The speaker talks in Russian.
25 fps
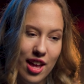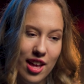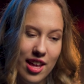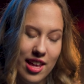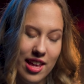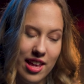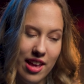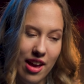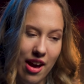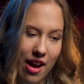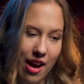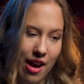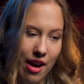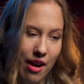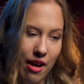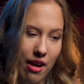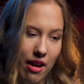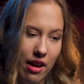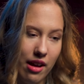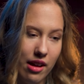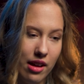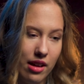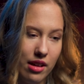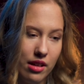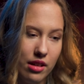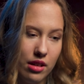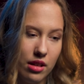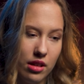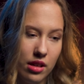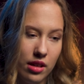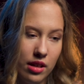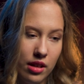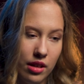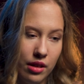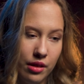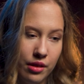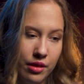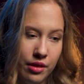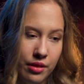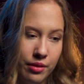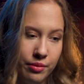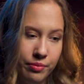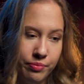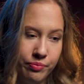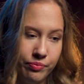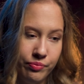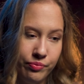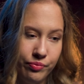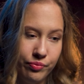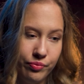я э,
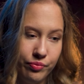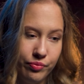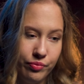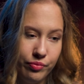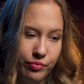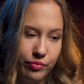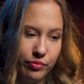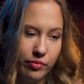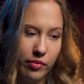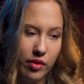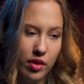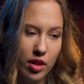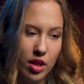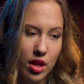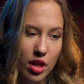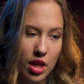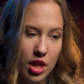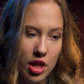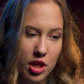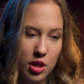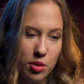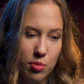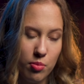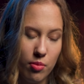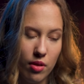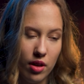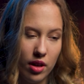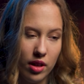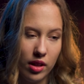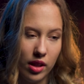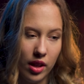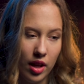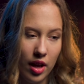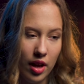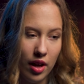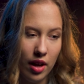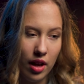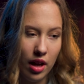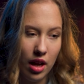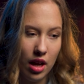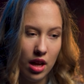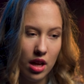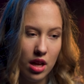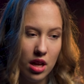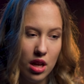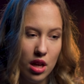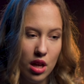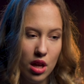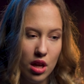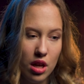не смогла
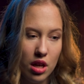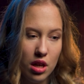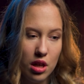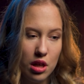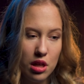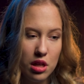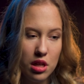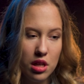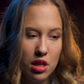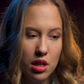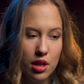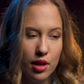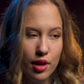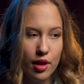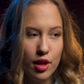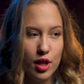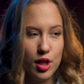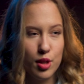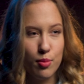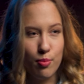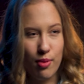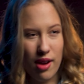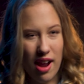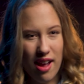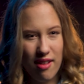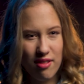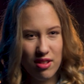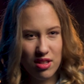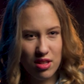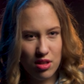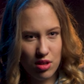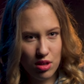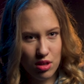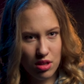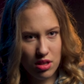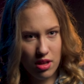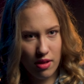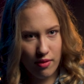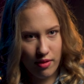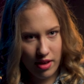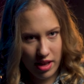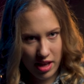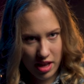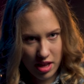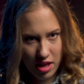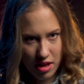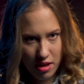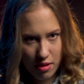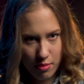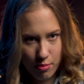справиться с
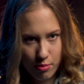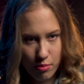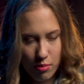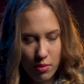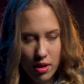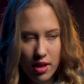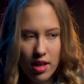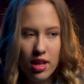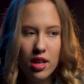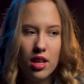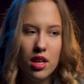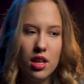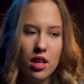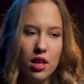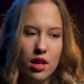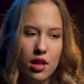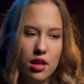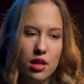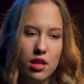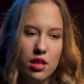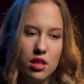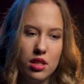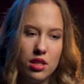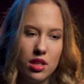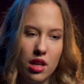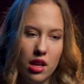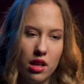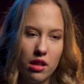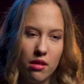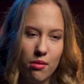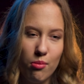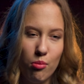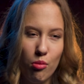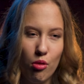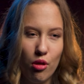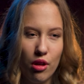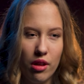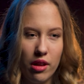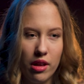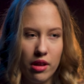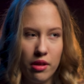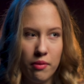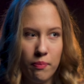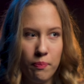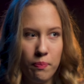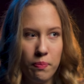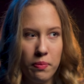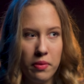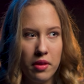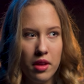давлением и стала более
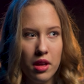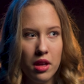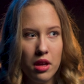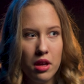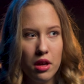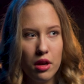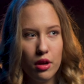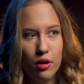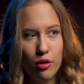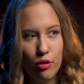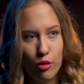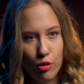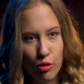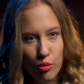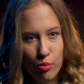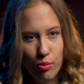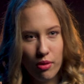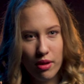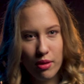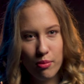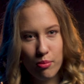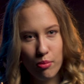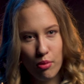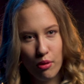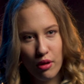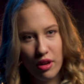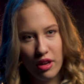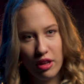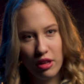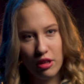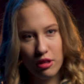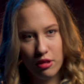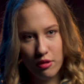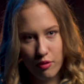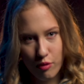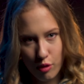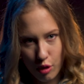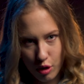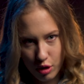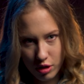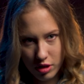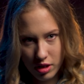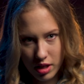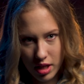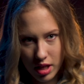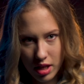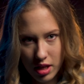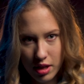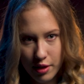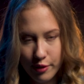грубой, более
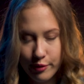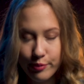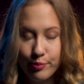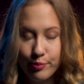твердой.